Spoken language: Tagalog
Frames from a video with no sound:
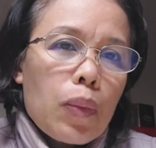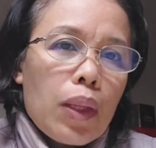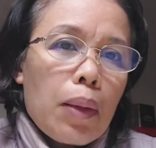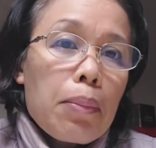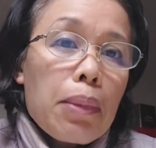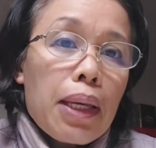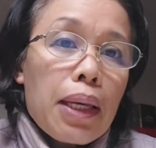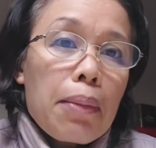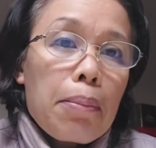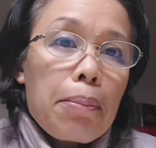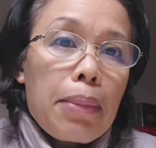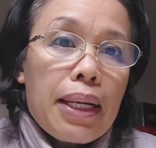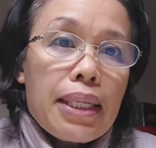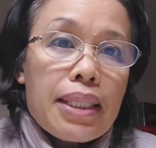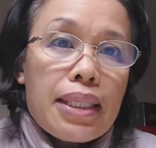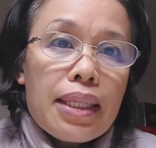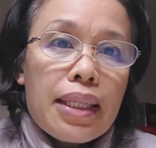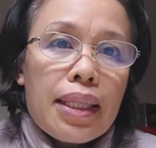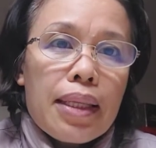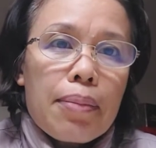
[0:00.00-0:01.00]
maging
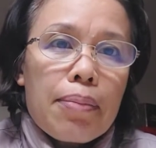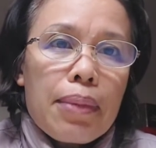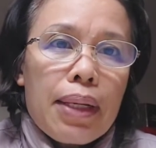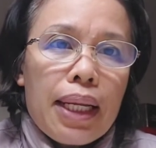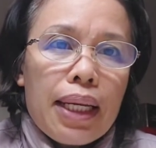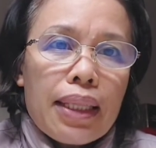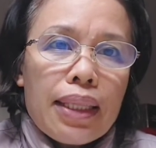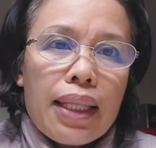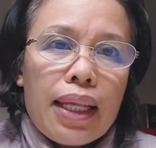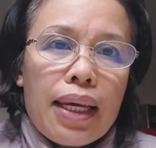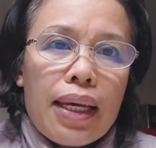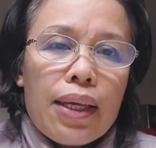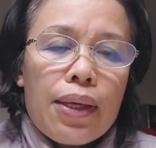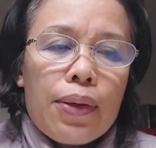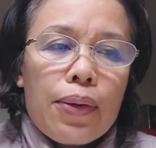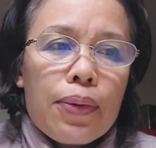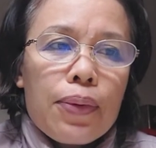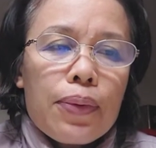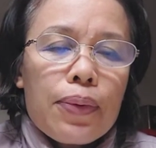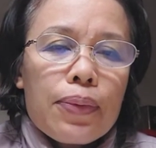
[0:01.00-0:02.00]
positive lang
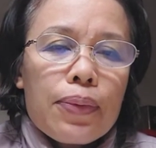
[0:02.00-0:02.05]
tayo.